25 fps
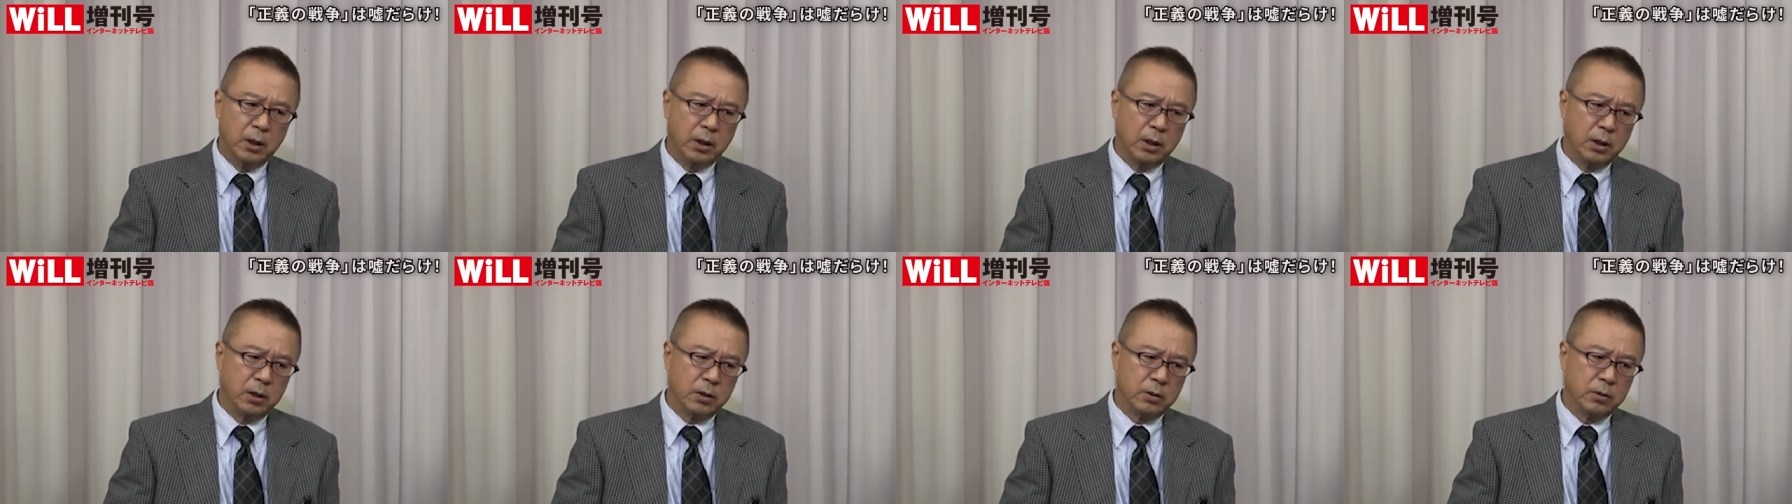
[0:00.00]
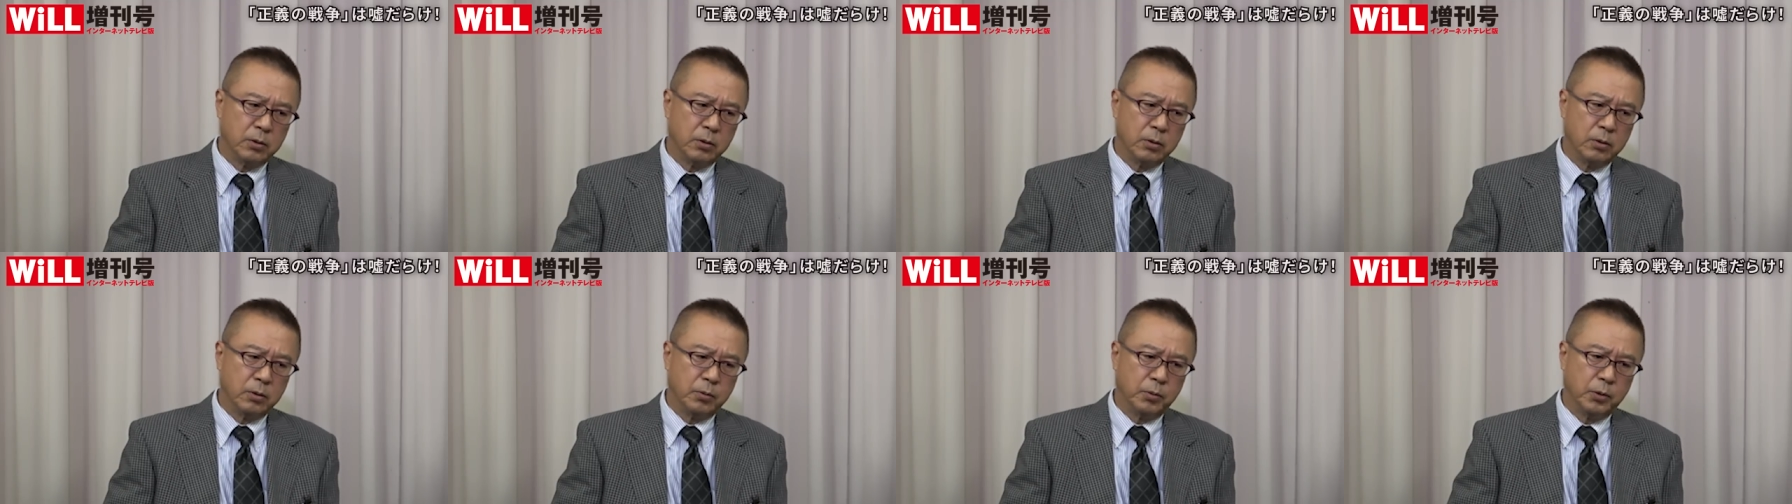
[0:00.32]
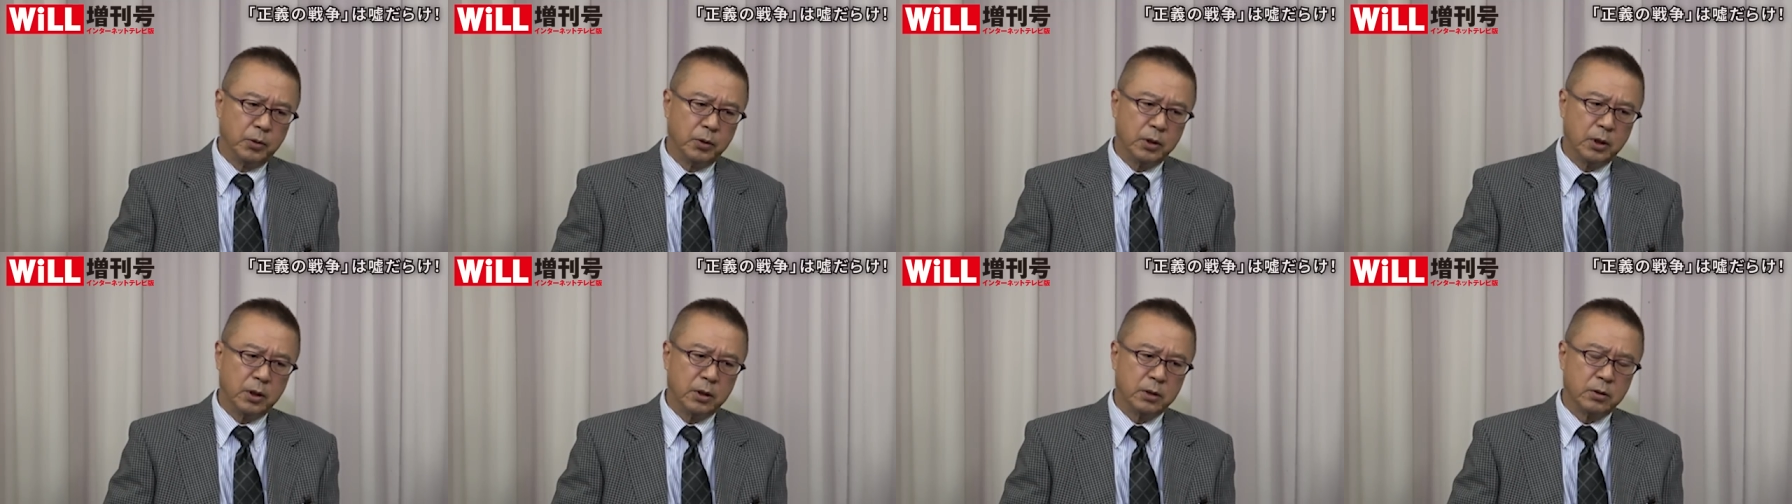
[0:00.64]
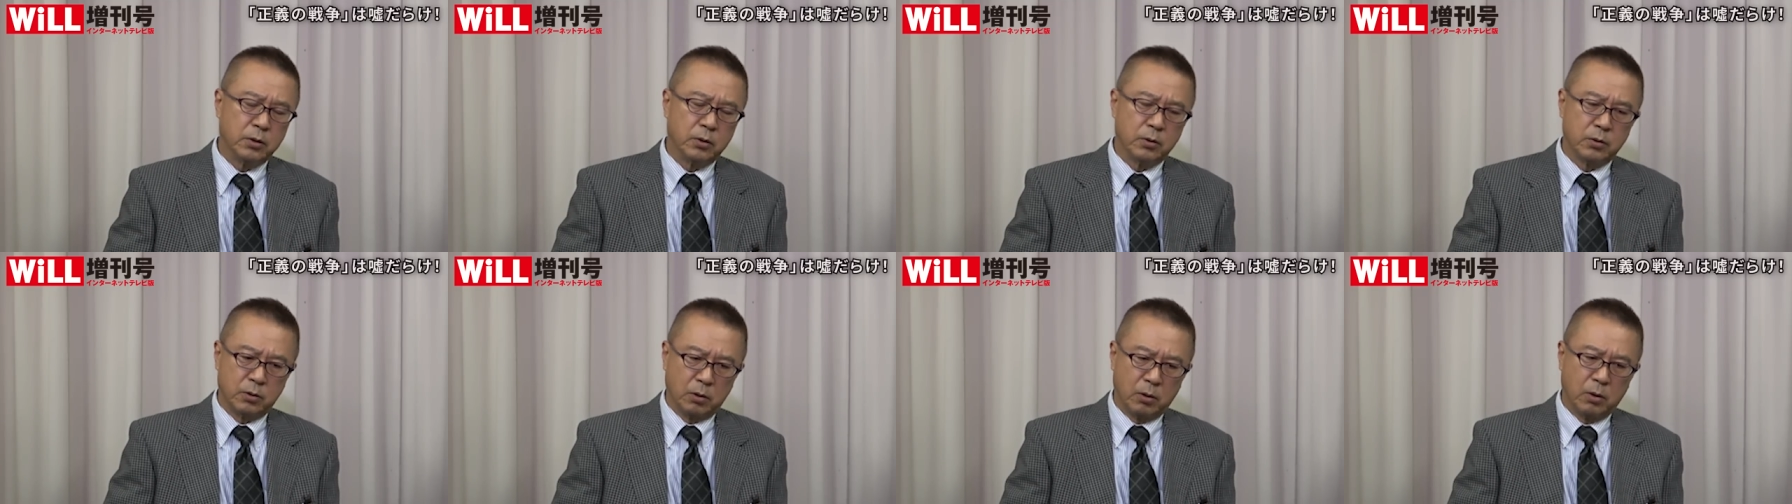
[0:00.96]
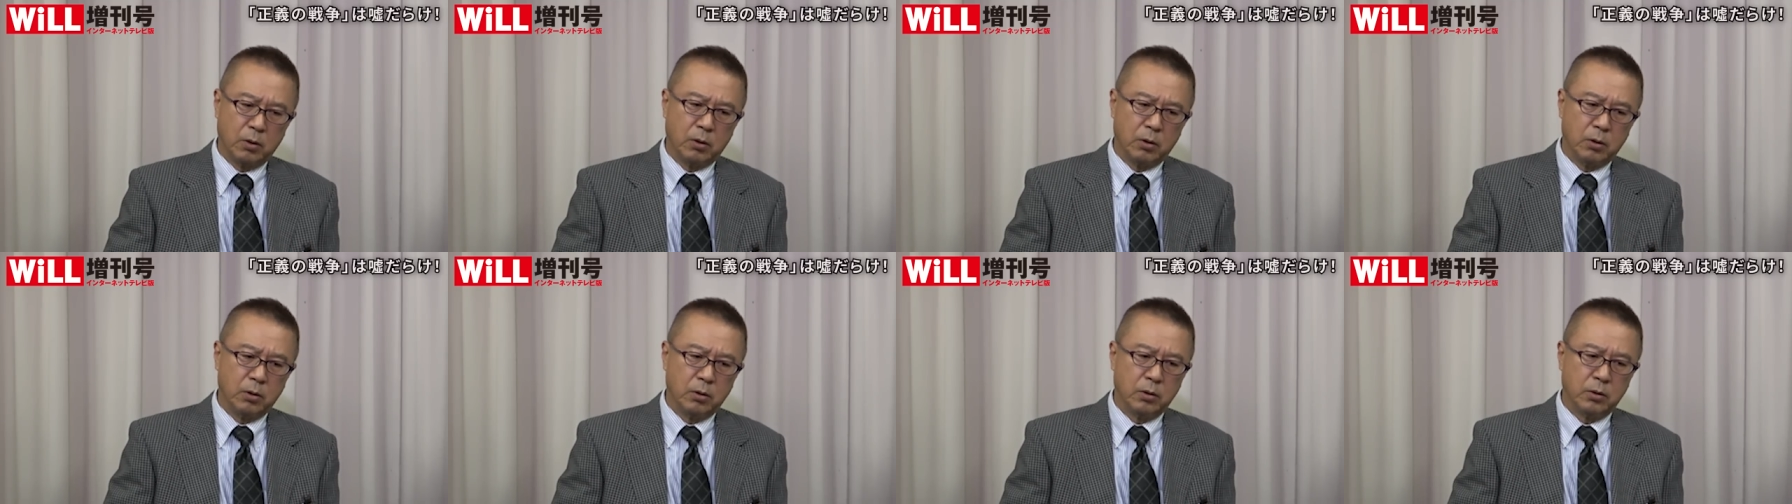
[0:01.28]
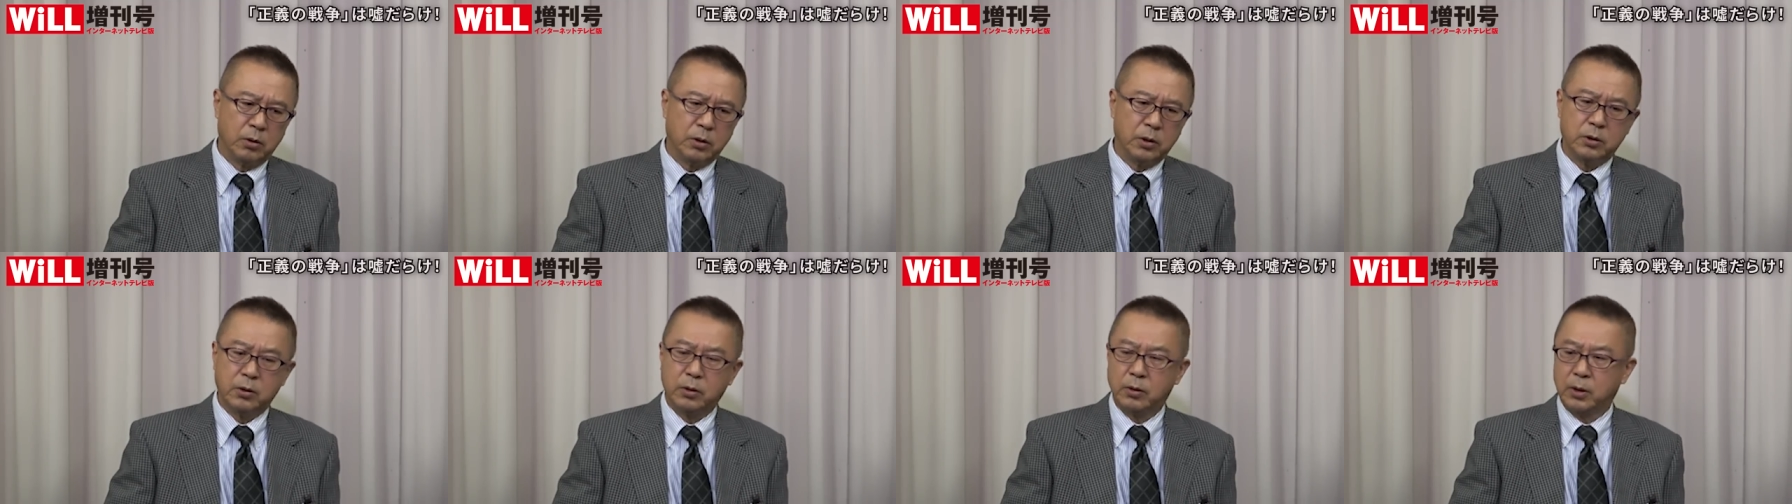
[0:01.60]
あのポーランド
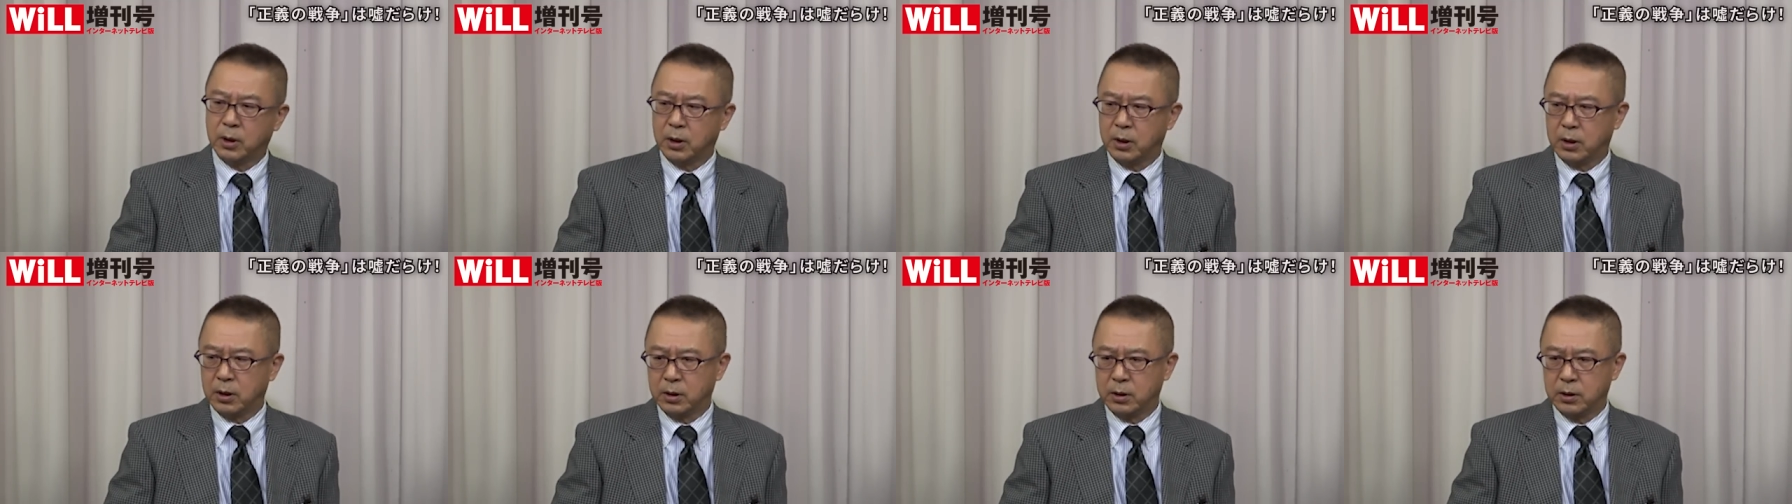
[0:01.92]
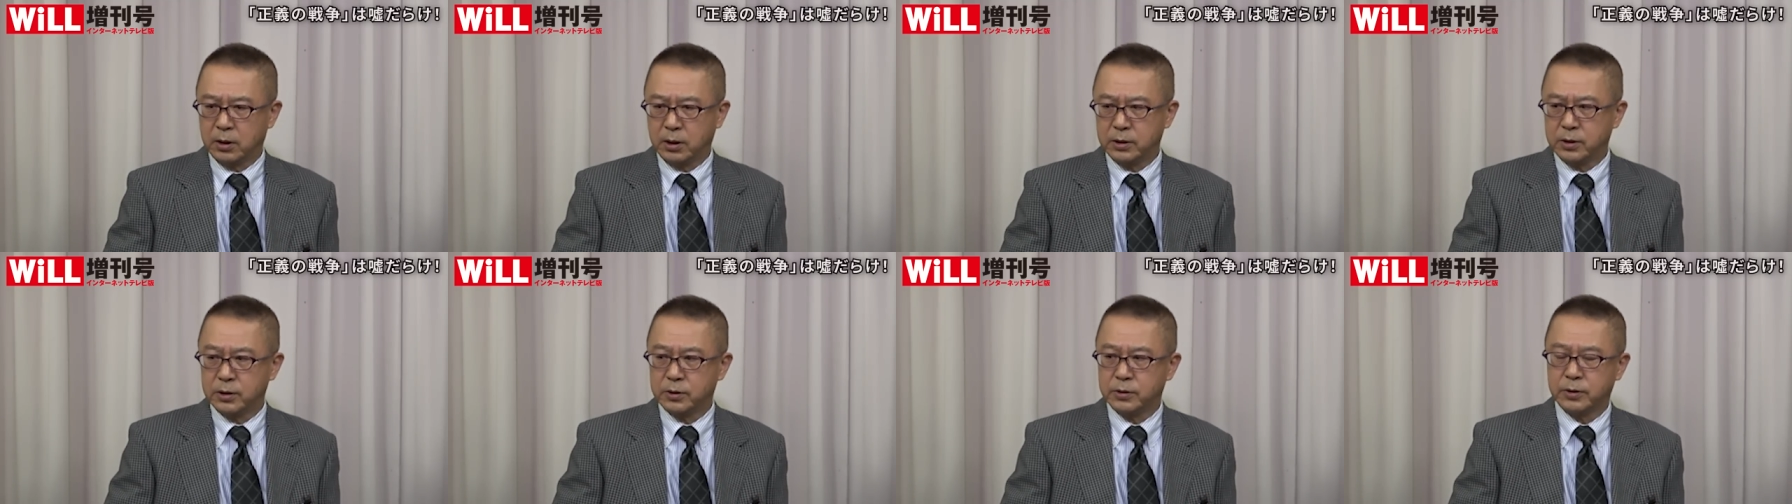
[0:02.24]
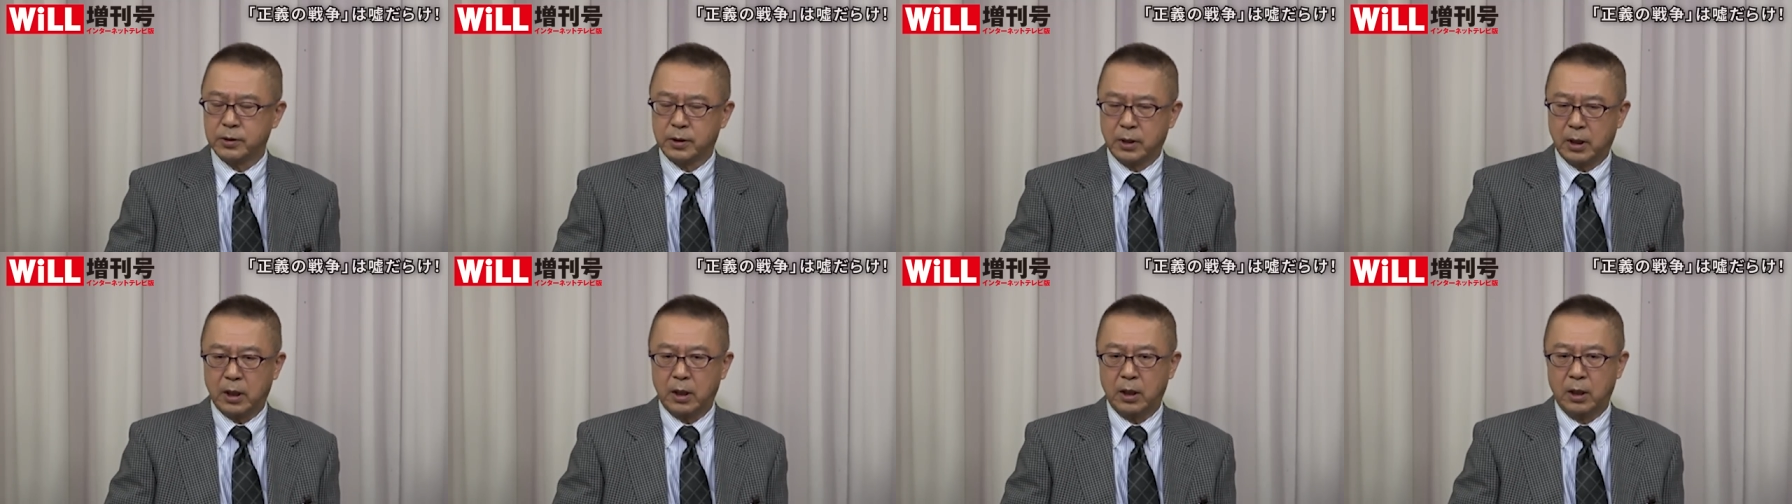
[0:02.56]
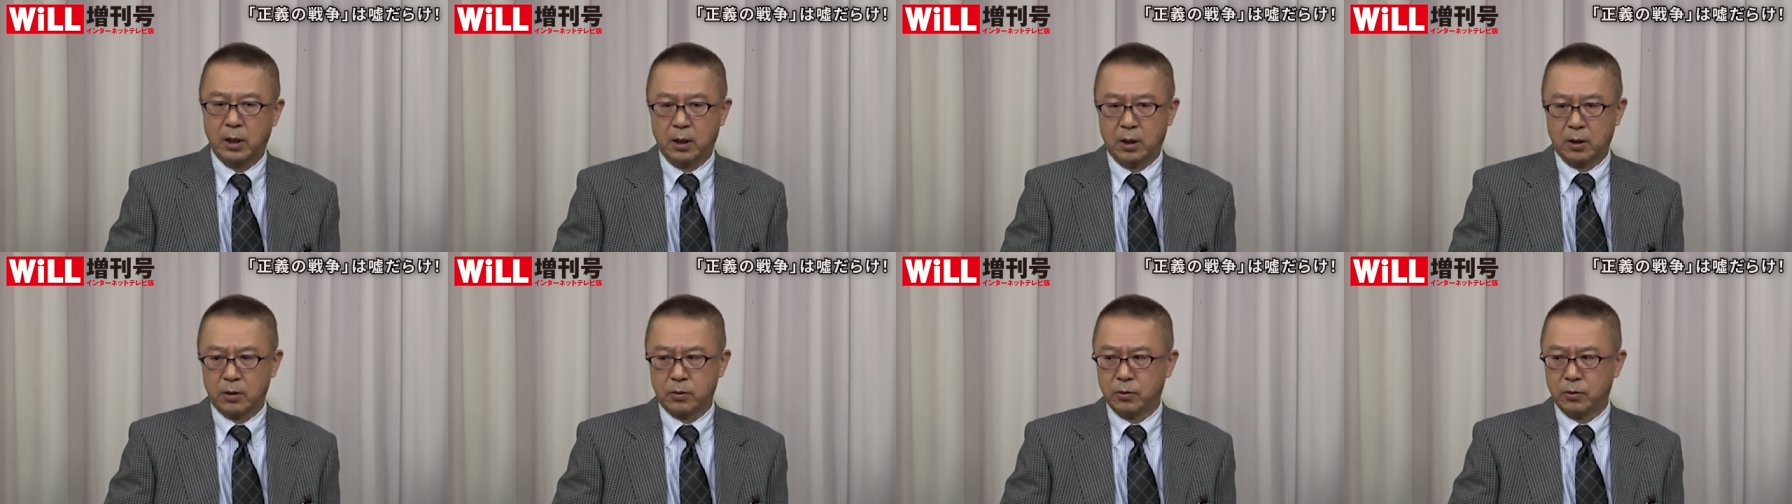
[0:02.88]
とヒトラーナチスが